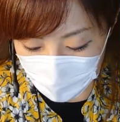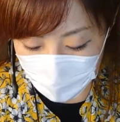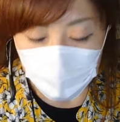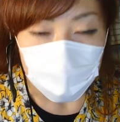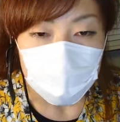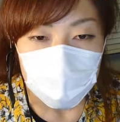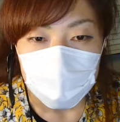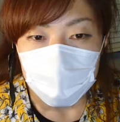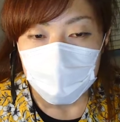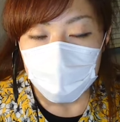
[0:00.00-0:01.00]
私たち
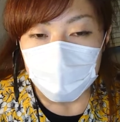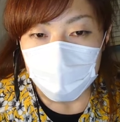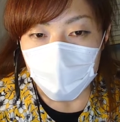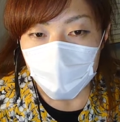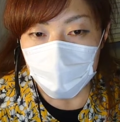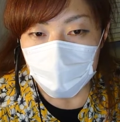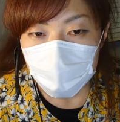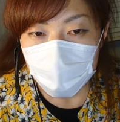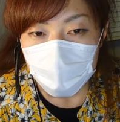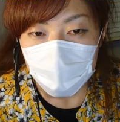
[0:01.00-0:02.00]
の作る側の
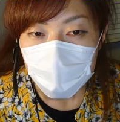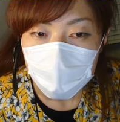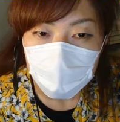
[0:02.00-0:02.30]
方が考